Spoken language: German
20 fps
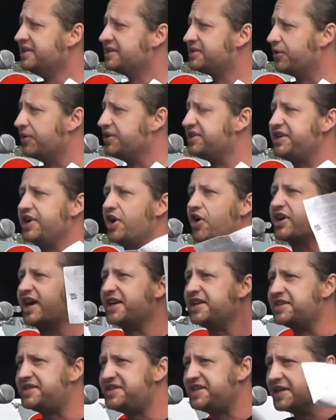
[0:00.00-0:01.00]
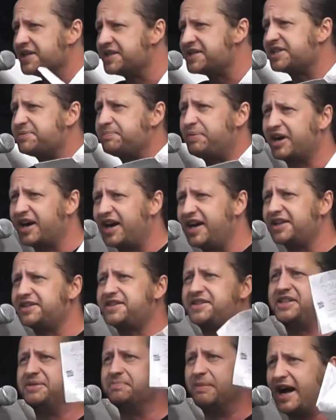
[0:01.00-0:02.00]
So, die organisieren sich
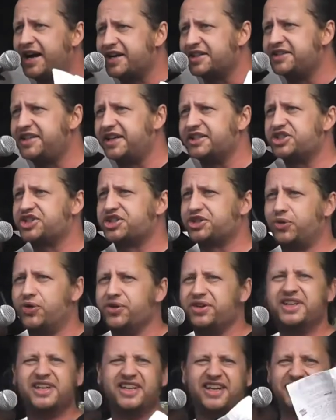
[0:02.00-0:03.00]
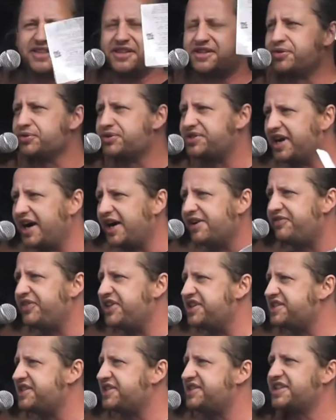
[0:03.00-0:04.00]
bereits, die machen das schon. Es ist total
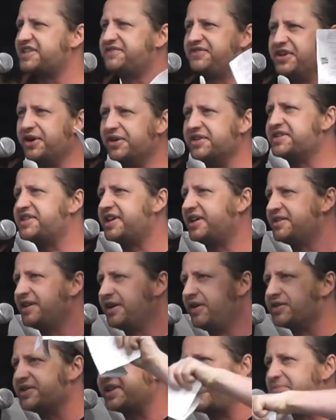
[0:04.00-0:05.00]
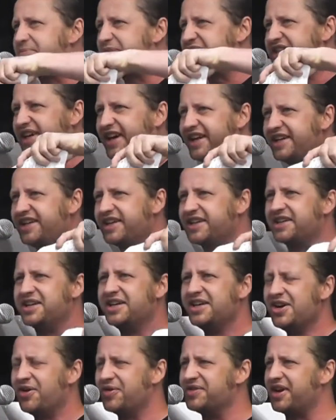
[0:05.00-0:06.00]
wichtig, dass wir uns da auch daran beteiligen
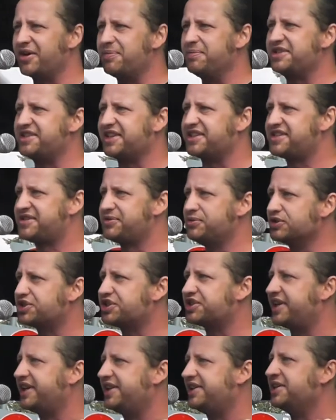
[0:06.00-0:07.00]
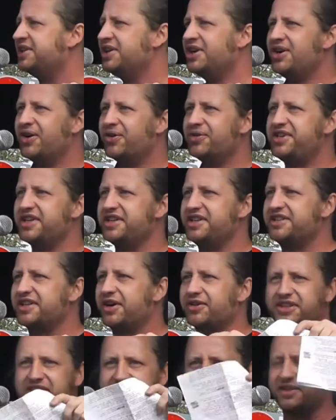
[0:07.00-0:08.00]
und auch mit dazustellen und hier nicht
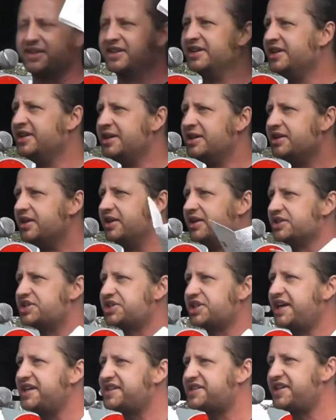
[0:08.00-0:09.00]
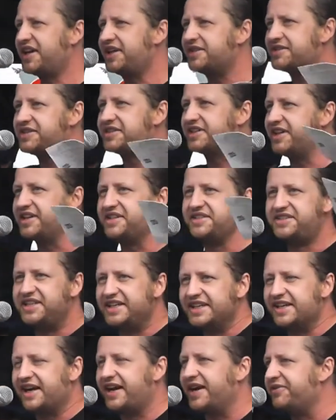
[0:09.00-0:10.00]
auf diese äh, Scheißhetze gegen
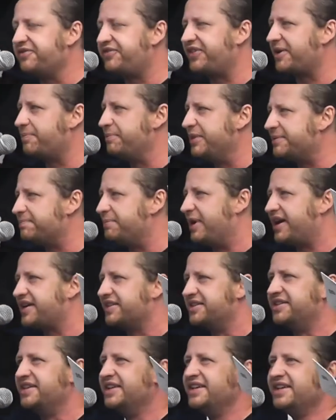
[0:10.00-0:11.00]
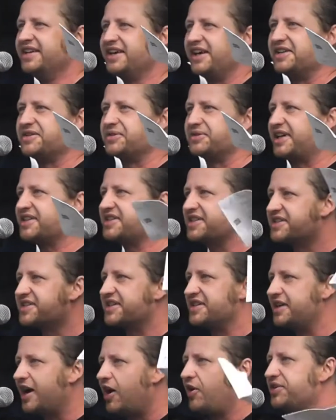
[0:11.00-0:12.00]
Dealer einfach mitmachen. Also das ist
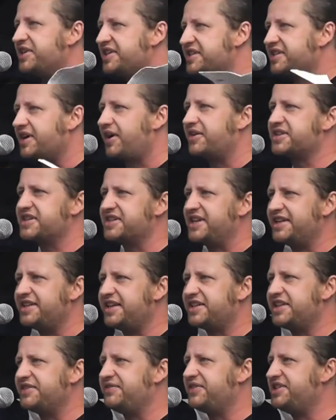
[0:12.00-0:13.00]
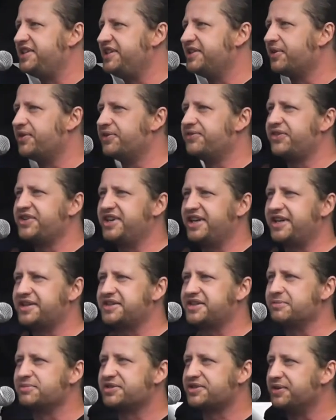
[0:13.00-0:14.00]
genau diese Auseinanderdividierung, von der
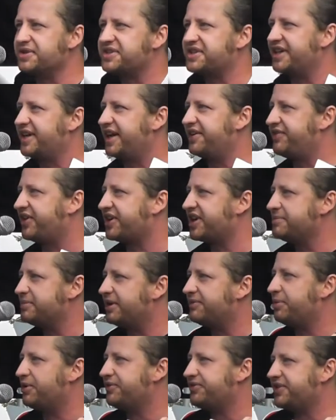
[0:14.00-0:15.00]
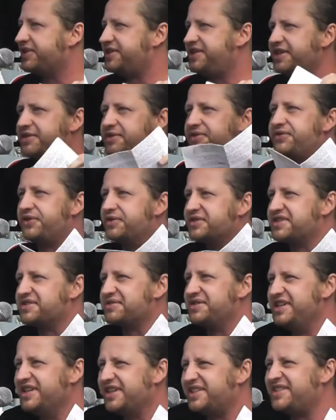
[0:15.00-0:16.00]
das zum Schluss dann einfach immer profitiert und
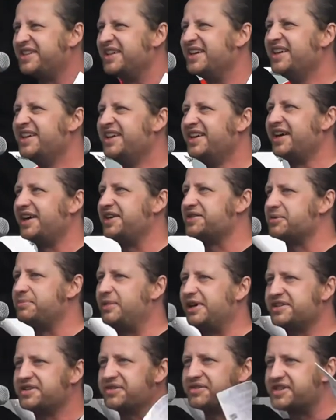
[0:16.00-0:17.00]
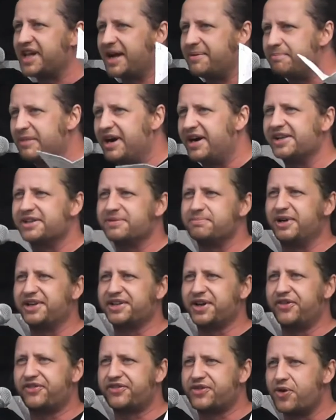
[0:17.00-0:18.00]
funktioniert. Also mal zusammenhalten, mal
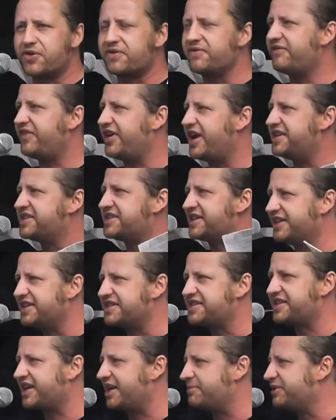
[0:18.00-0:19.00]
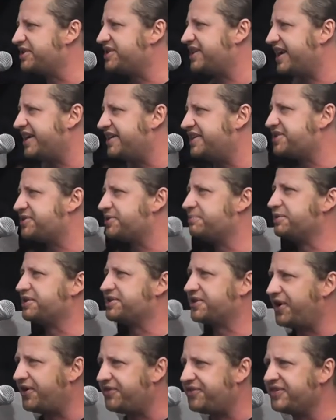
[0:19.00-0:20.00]
drauf gucken, wer ist alles daran beteiligt und
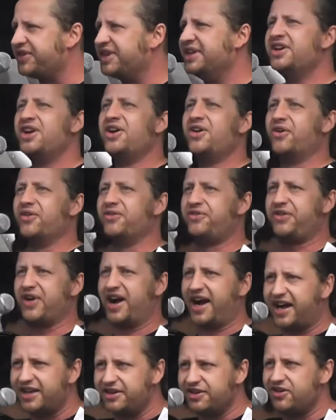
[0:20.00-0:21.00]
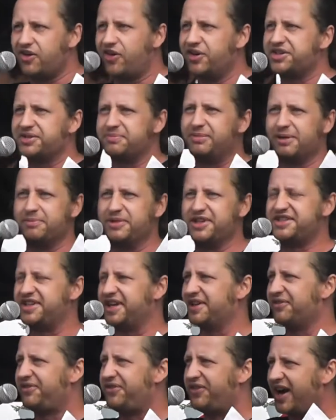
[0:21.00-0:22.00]
betroffen und für alle Leute mal
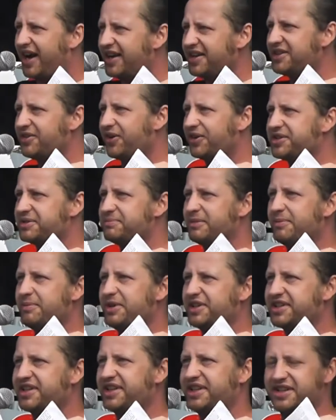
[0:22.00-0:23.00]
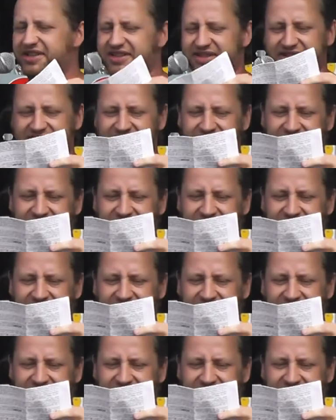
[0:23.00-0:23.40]
mitdenken, für alle Leute mal mitreden.